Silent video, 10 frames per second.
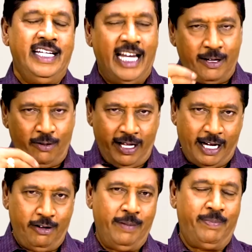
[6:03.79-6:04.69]
நடுவில்
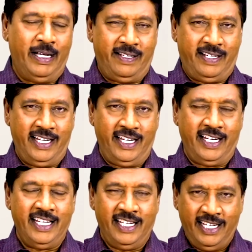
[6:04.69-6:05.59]
என்னுடைய பேச்சு
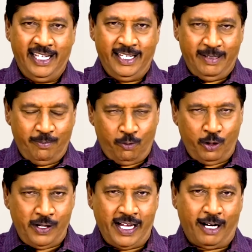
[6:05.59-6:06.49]

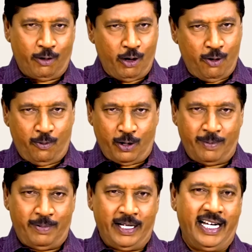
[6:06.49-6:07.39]
முடிஞ்சால் குழவு
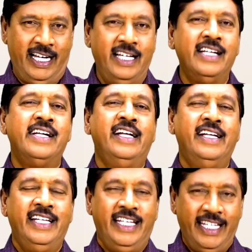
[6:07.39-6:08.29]
போடுற பெண்கள்
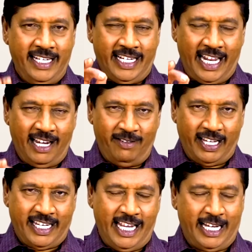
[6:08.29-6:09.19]
இதுக்கடையில்
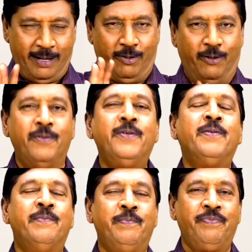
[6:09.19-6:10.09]
விளக்கு ஏற்றப்படும்
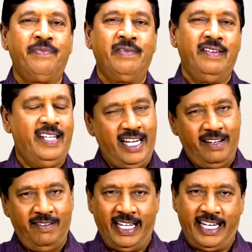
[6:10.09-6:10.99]
சரி
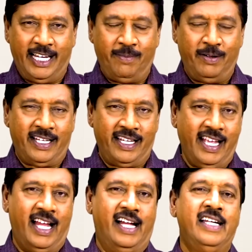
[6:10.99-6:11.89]
விளக்கேற்ற
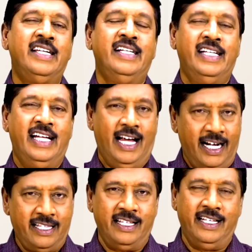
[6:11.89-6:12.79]
முடிச்சாச்சா
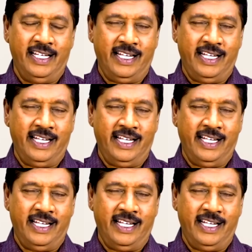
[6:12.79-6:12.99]
அடுத்து